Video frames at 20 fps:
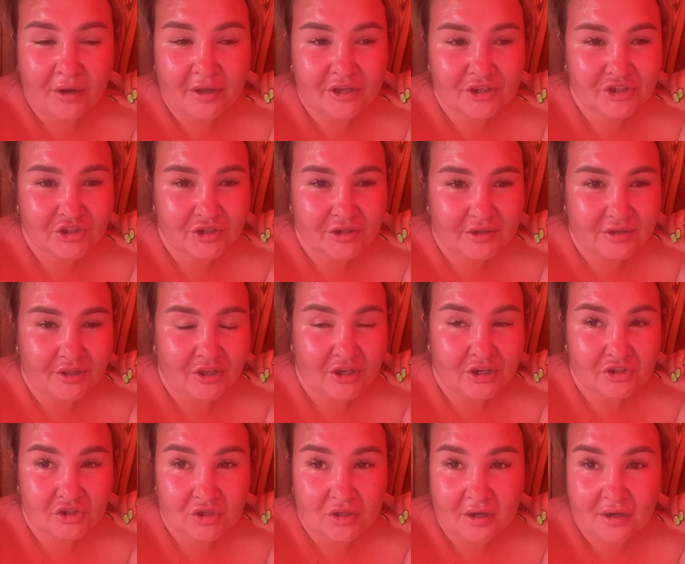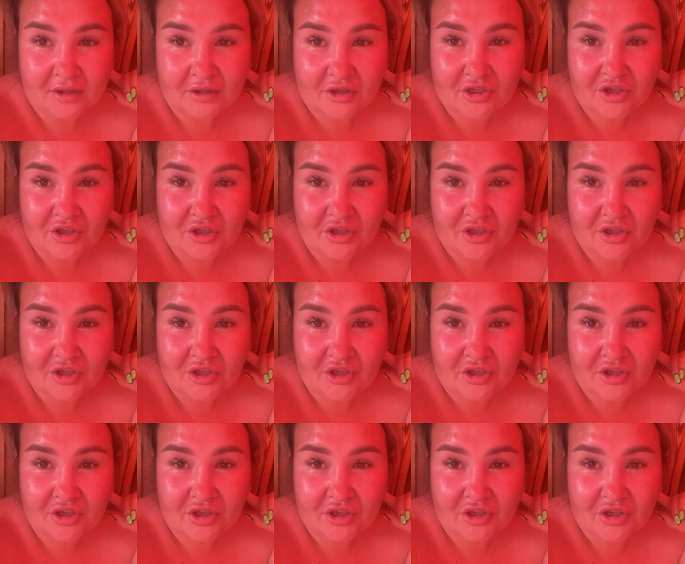Я даже не ожидала,